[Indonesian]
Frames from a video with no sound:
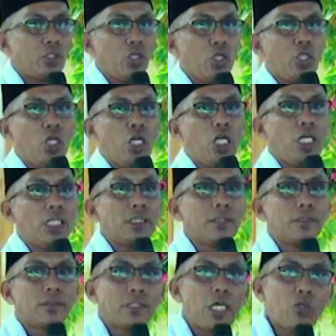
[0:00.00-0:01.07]
judul
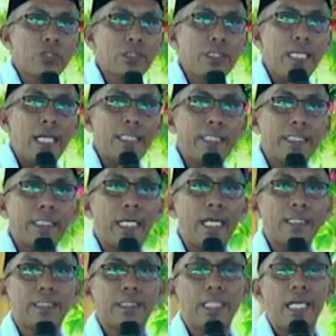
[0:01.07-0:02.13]
tausiah
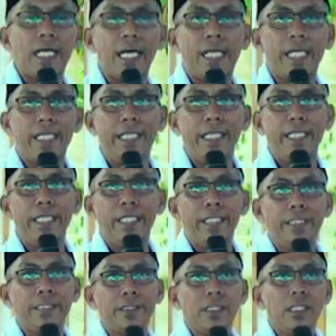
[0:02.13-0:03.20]
kita siang hari ini
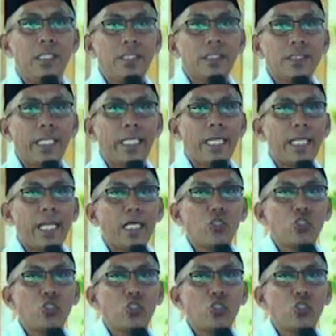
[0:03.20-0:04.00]
saya